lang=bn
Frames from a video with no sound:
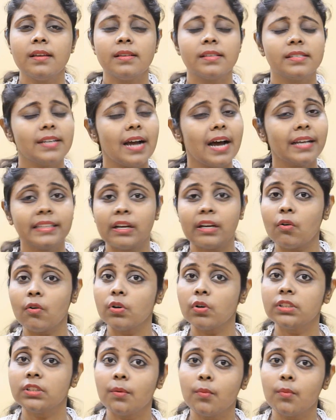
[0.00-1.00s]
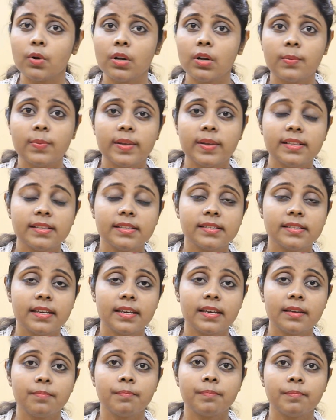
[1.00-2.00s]
যা তা কথা বলে ফেলছে
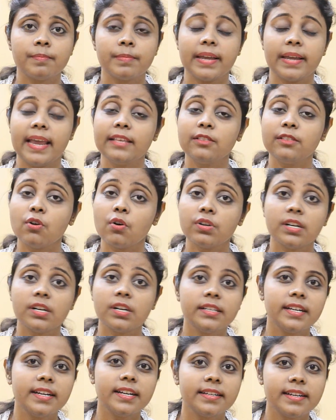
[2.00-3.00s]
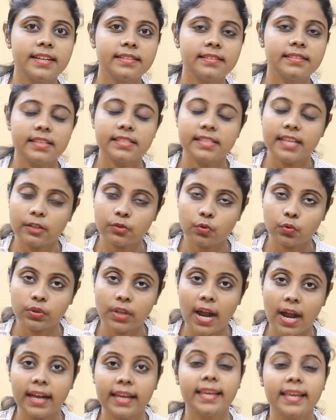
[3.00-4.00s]
এই ধরনের টেন্ডেন্সি যেহেতু
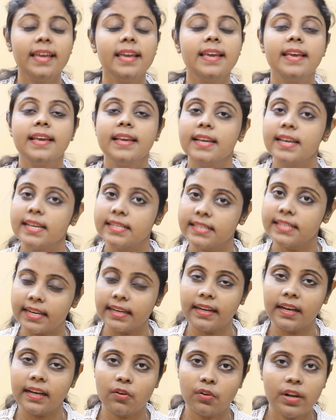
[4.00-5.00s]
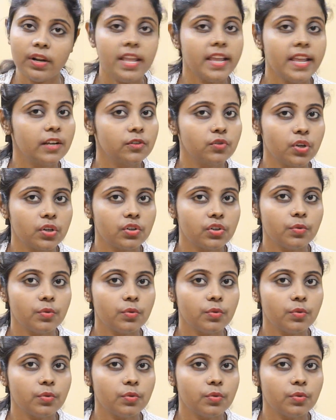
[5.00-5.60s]
থাকে সেই কারণে একটু একটু